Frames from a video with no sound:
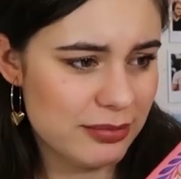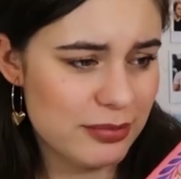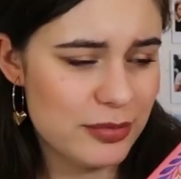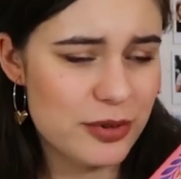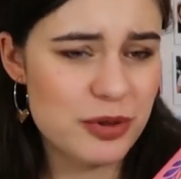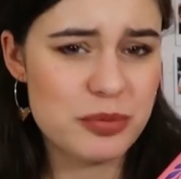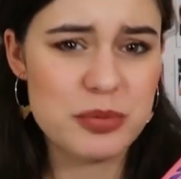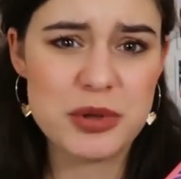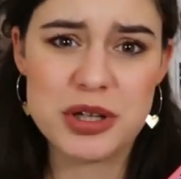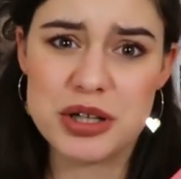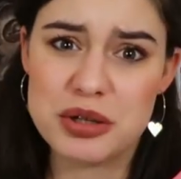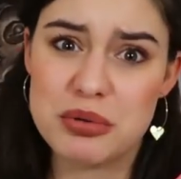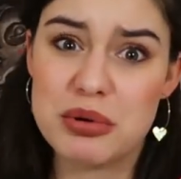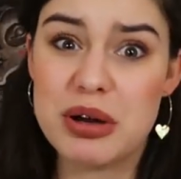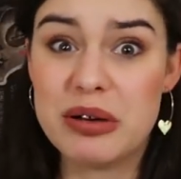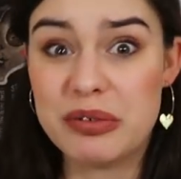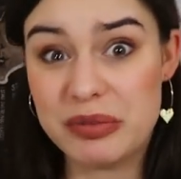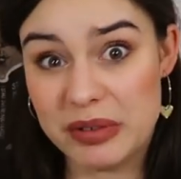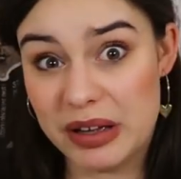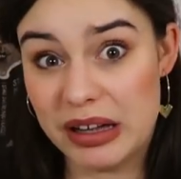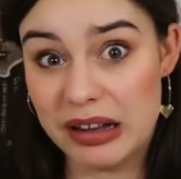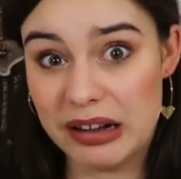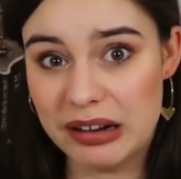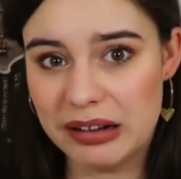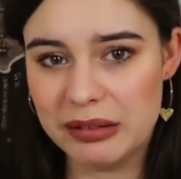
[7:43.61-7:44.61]
Zmieniła
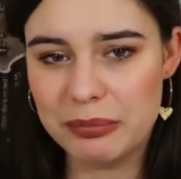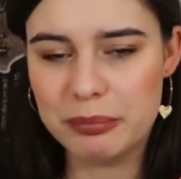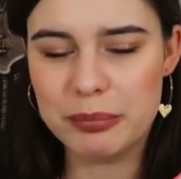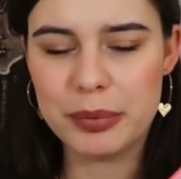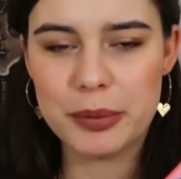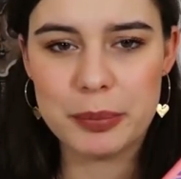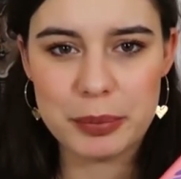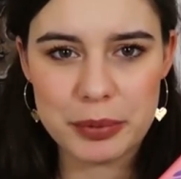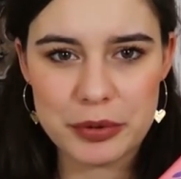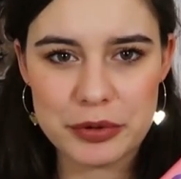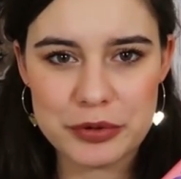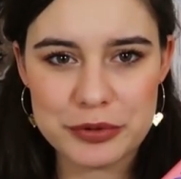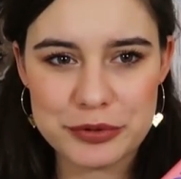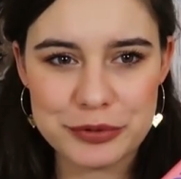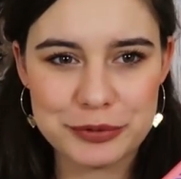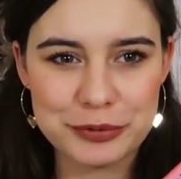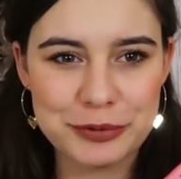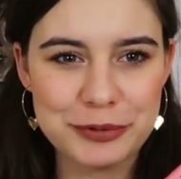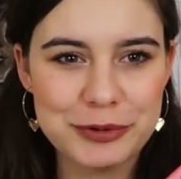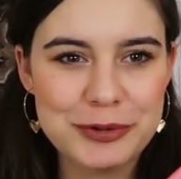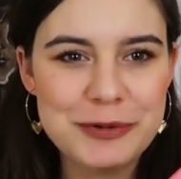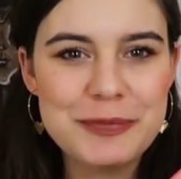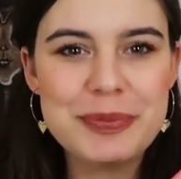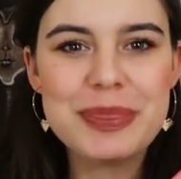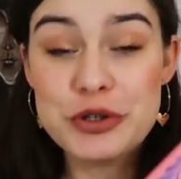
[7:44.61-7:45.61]
wiarę po
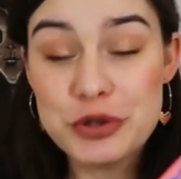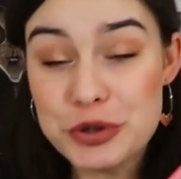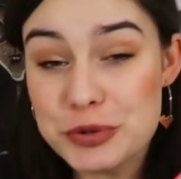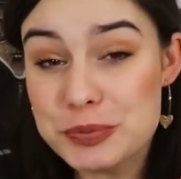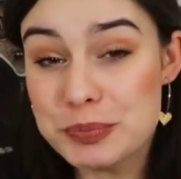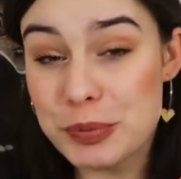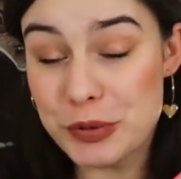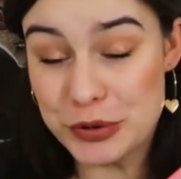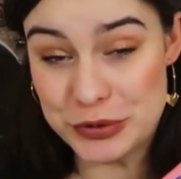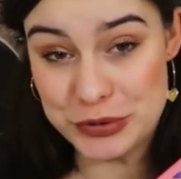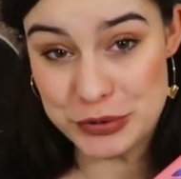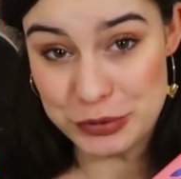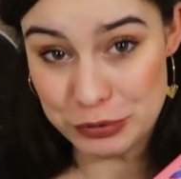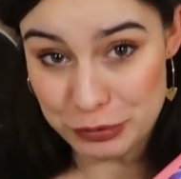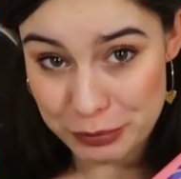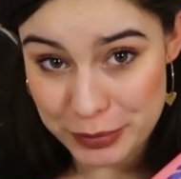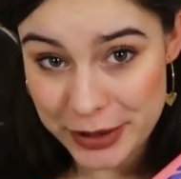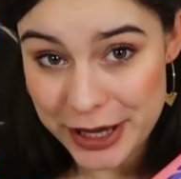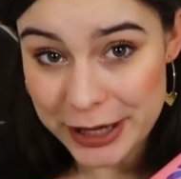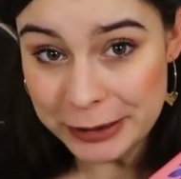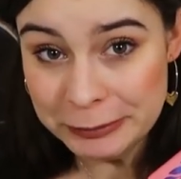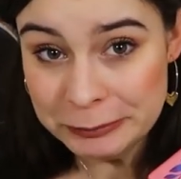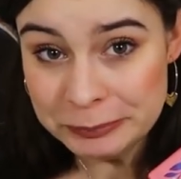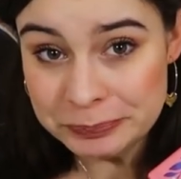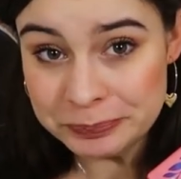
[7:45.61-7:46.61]
prostu. Już po
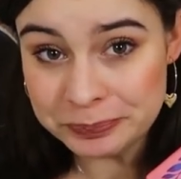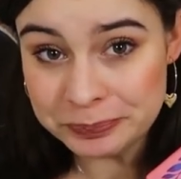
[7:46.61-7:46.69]
ślubie